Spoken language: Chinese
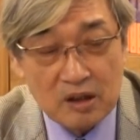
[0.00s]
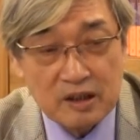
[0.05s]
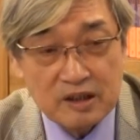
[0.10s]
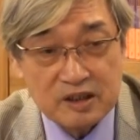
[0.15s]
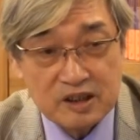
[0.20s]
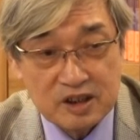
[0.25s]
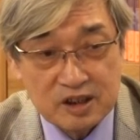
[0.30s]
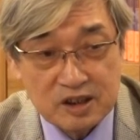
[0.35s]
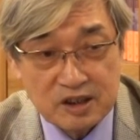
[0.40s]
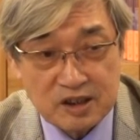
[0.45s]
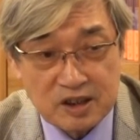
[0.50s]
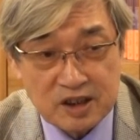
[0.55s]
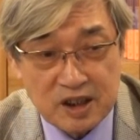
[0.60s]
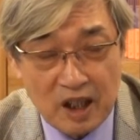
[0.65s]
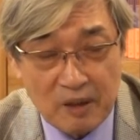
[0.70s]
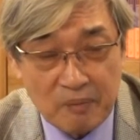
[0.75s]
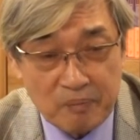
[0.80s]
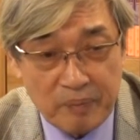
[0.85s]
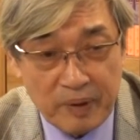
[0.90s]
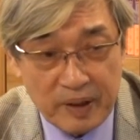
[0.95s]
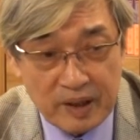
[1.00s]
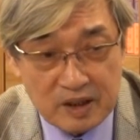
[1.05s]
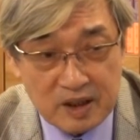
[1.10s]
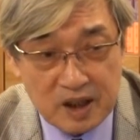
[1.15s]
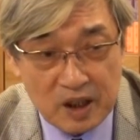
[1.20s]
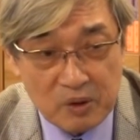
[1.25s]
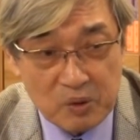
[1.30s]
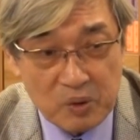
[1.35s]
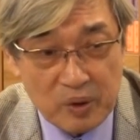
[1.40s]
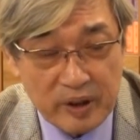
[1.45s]
使江北
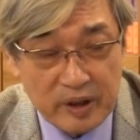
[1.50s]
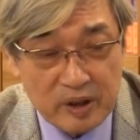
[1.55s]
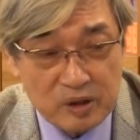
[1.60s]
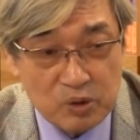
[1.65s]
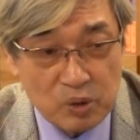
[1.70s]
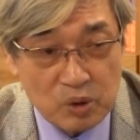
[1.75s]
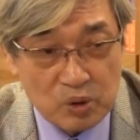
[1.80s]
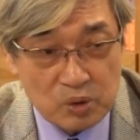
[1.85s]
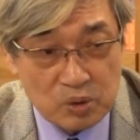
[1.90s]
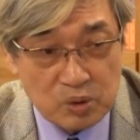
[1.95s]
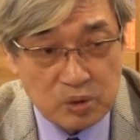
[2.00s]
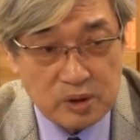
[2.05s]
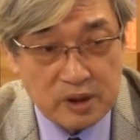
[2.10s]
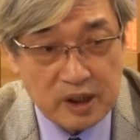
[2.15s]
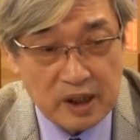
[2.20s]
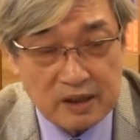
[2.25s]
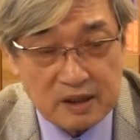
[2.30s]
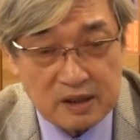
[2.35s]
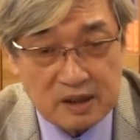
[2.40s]
成为一座孤城。